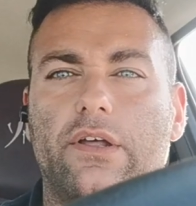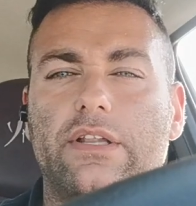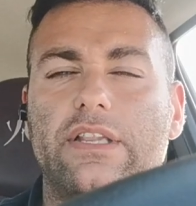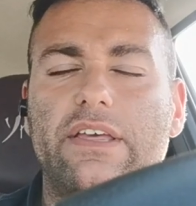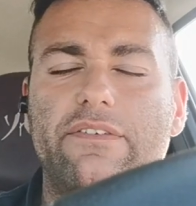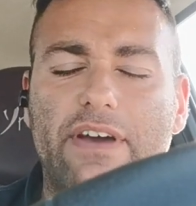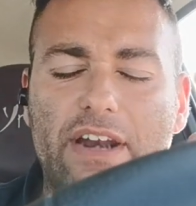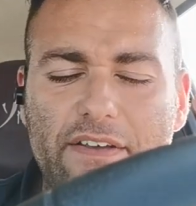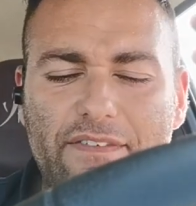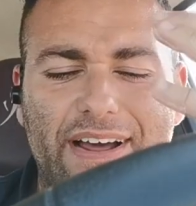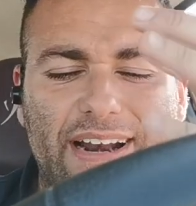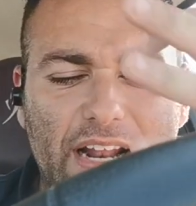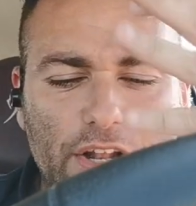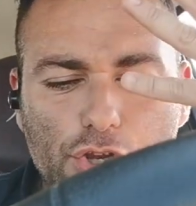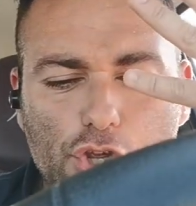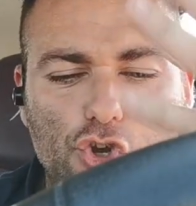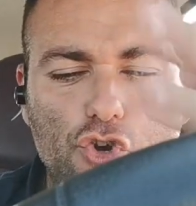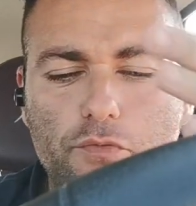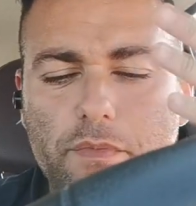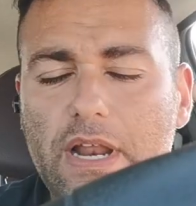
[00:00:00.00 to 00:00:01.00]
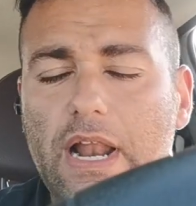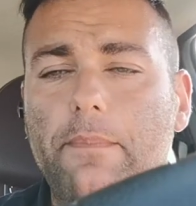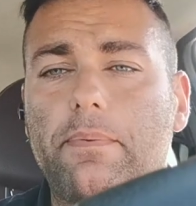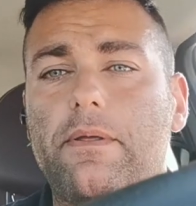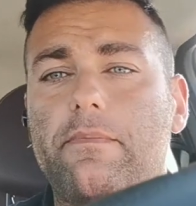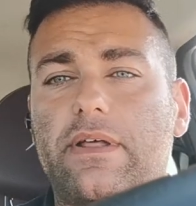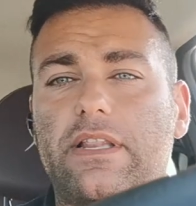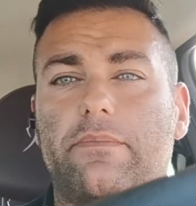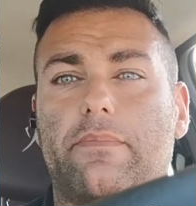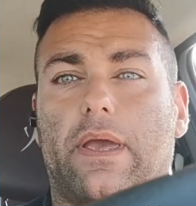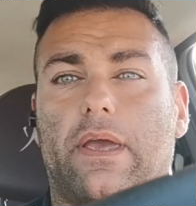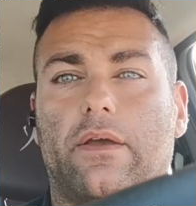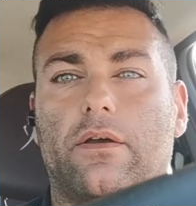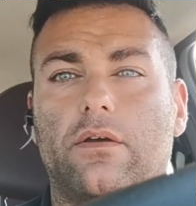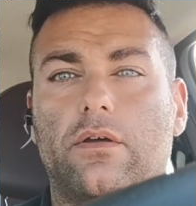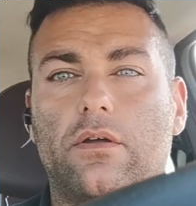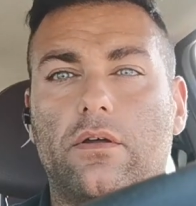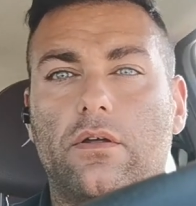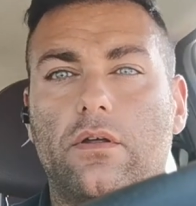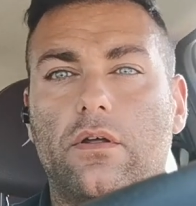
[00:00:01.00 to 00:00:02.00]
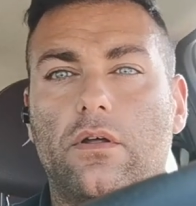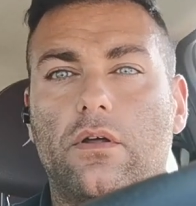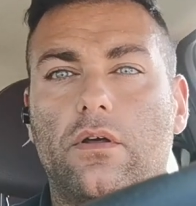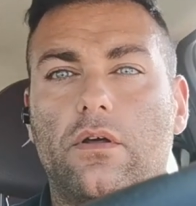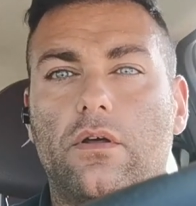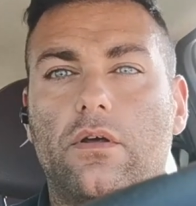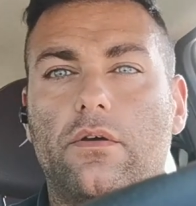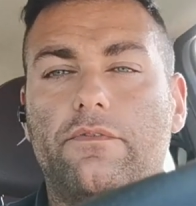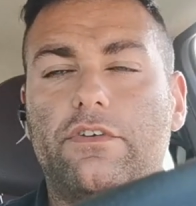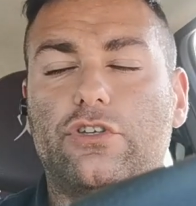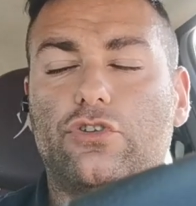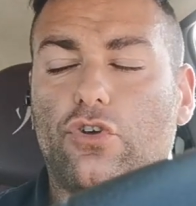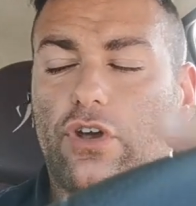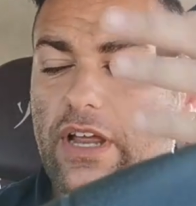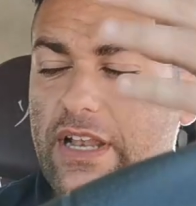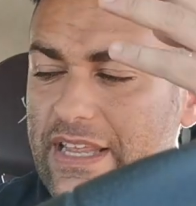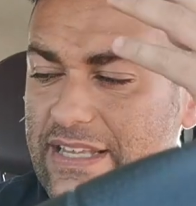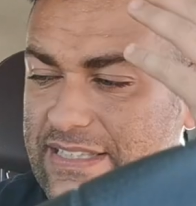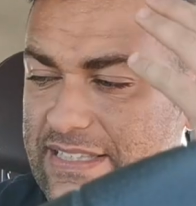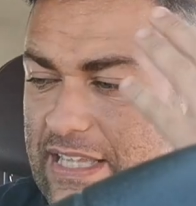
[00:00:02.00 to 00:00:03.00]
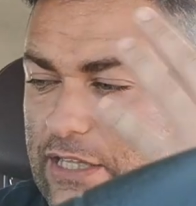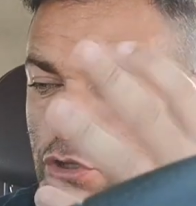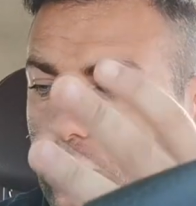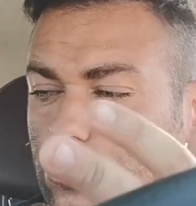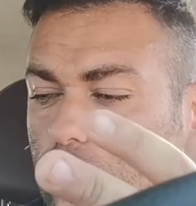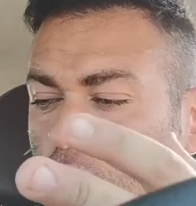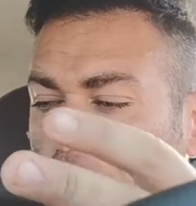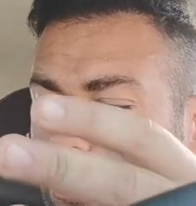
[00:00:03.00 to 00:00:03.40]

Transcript: Deve arrivare a 10.000 prima di me visto che gli è stato